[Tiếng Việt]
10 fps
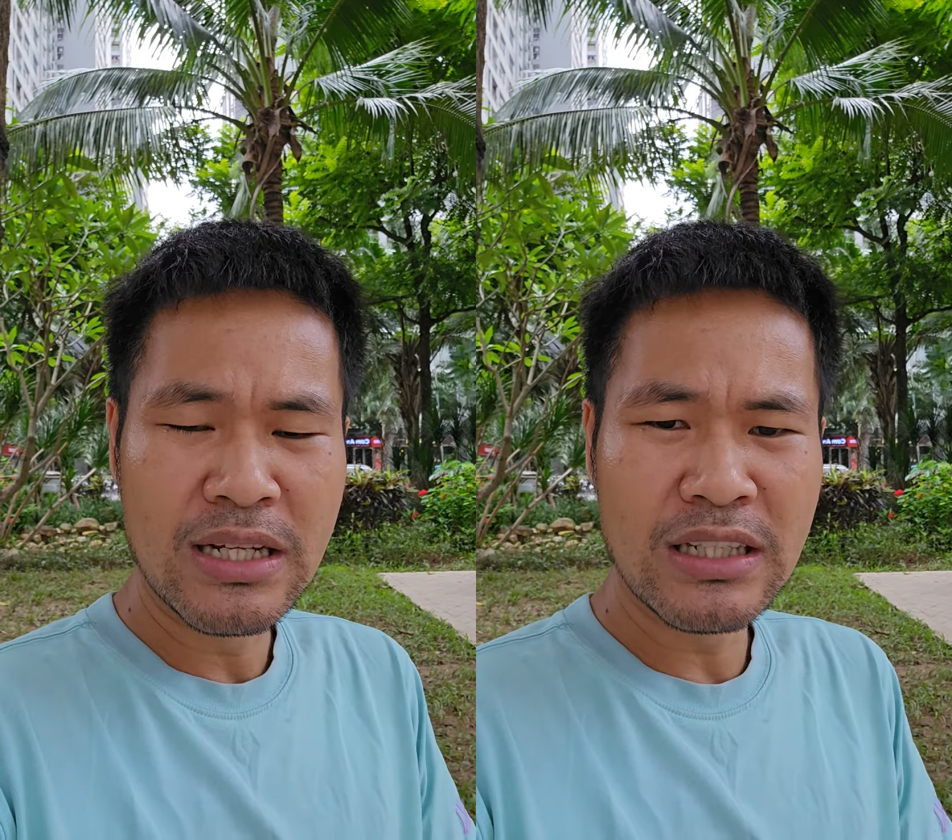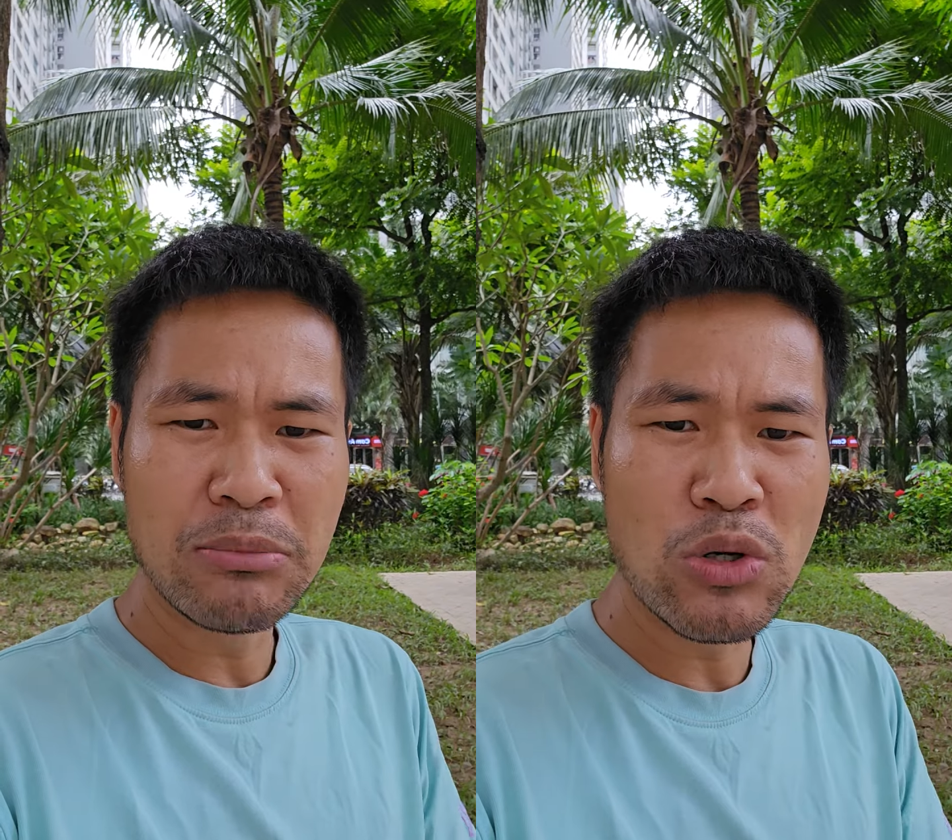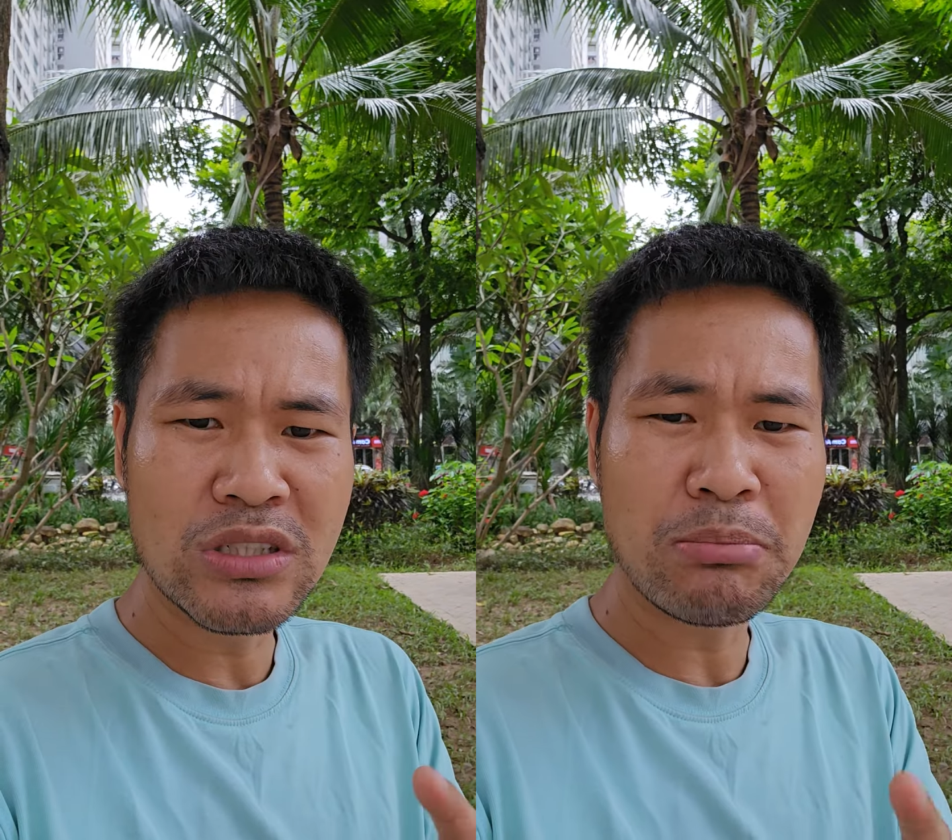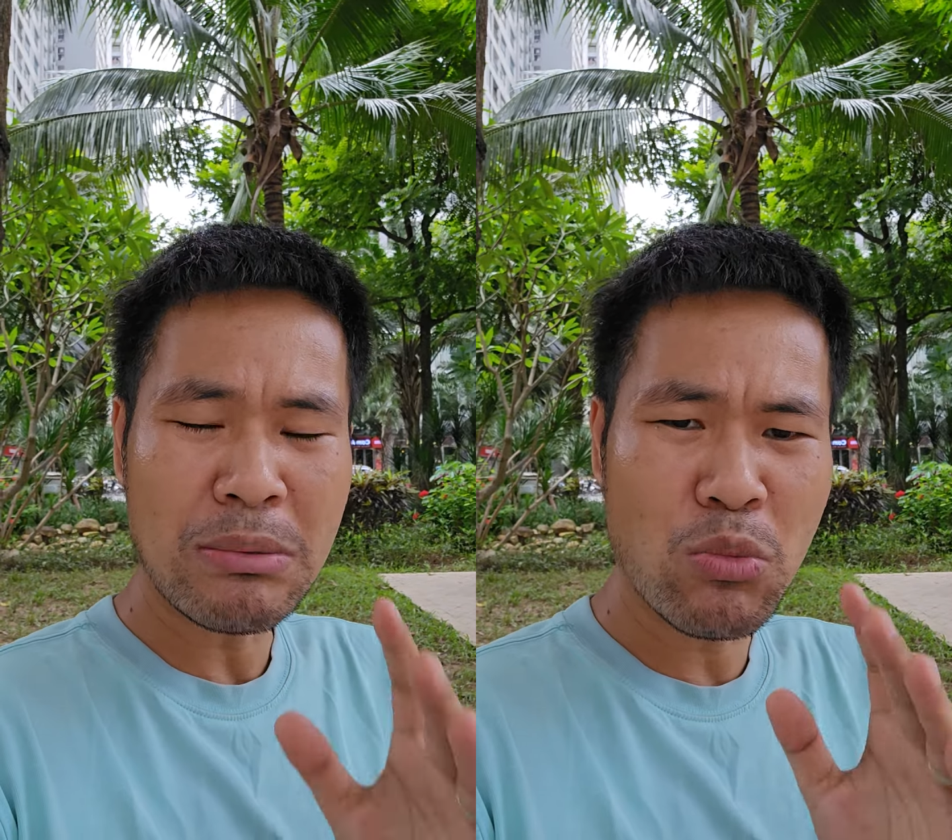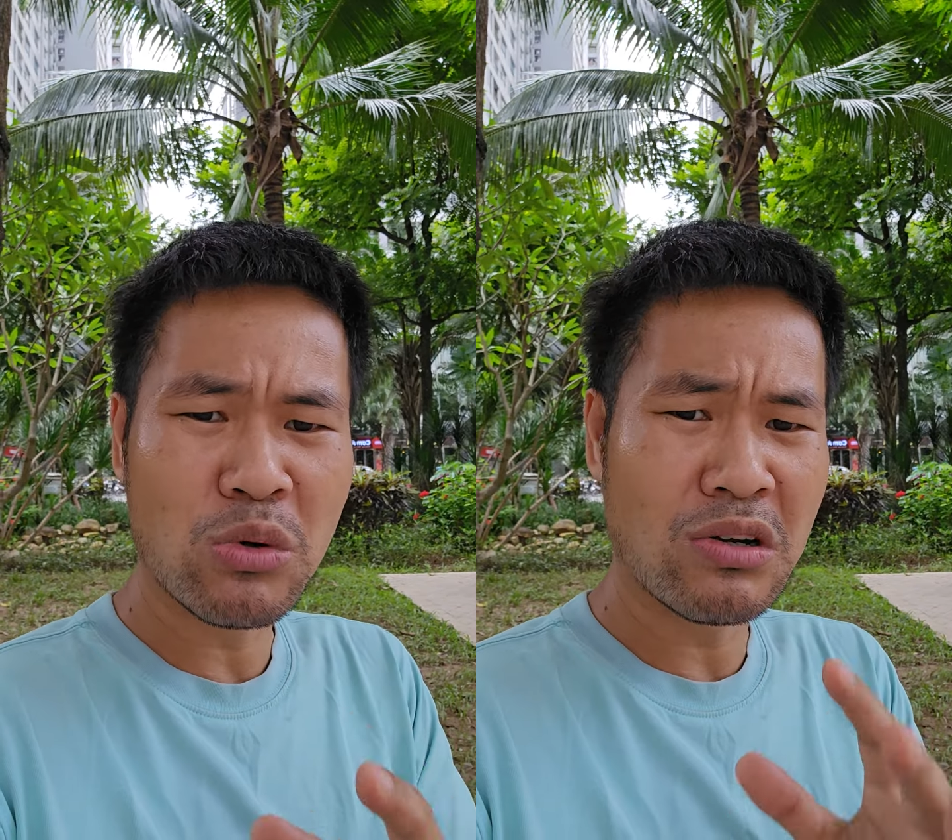Thì môi giới
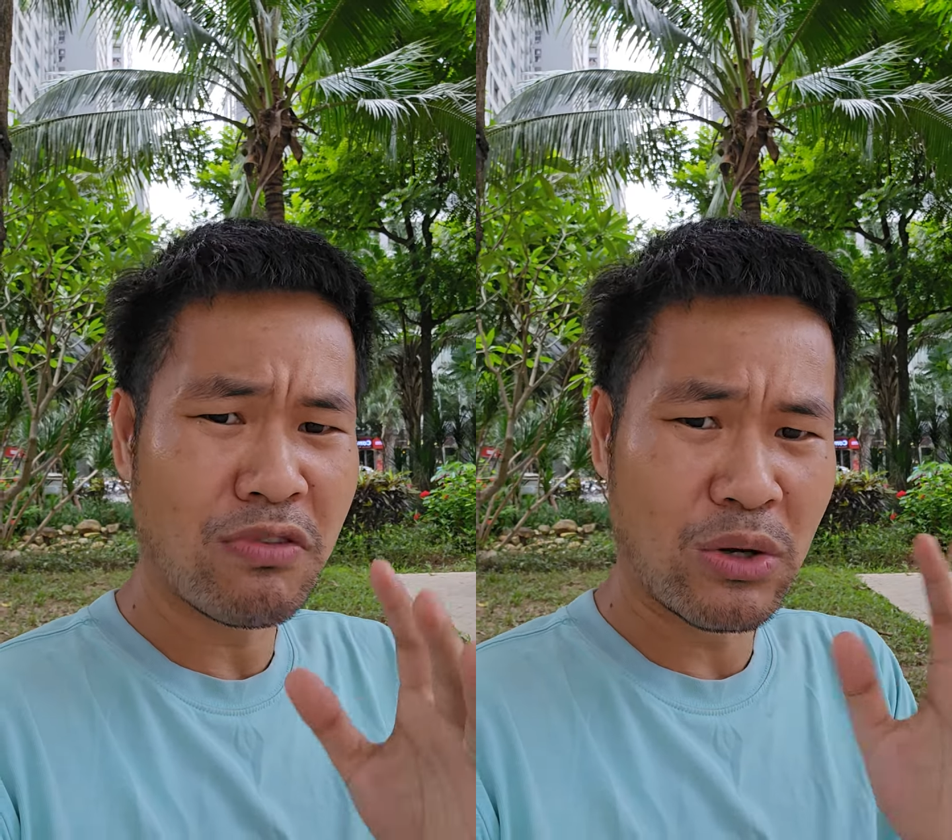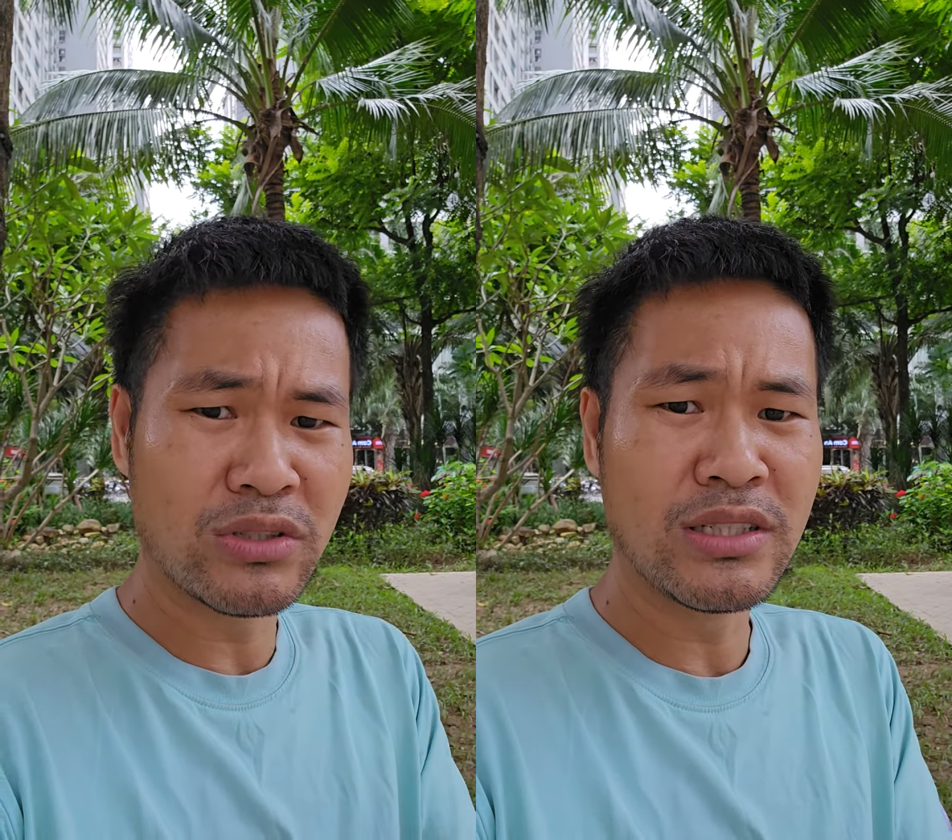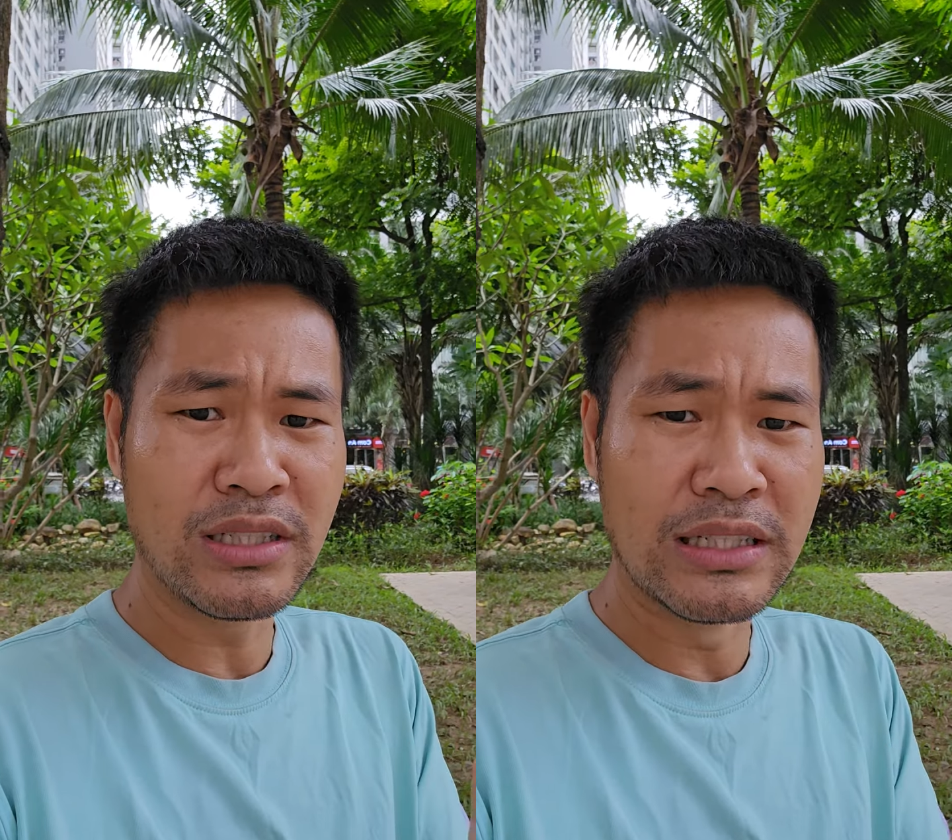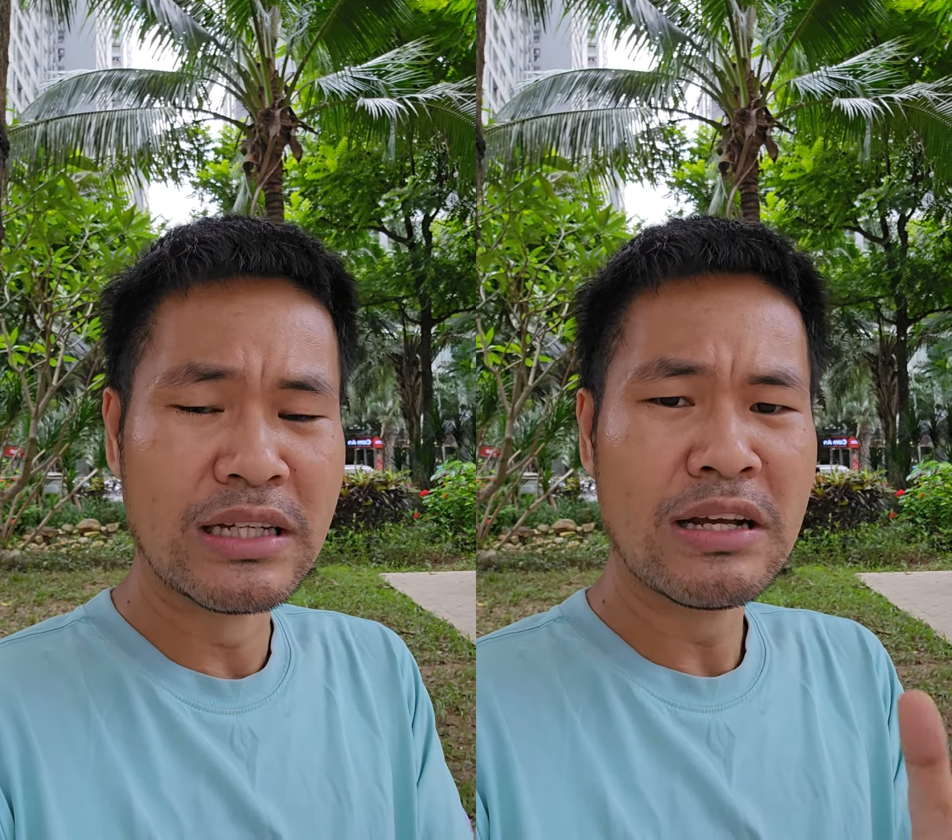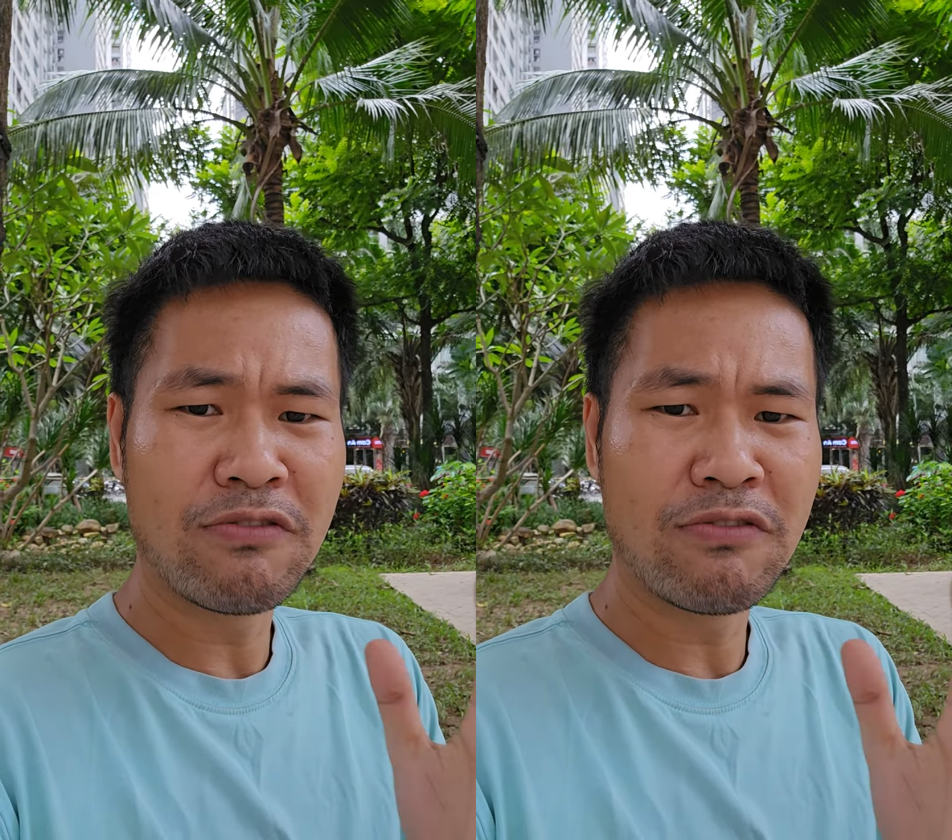bắt buộc là phải có chứng chỉ,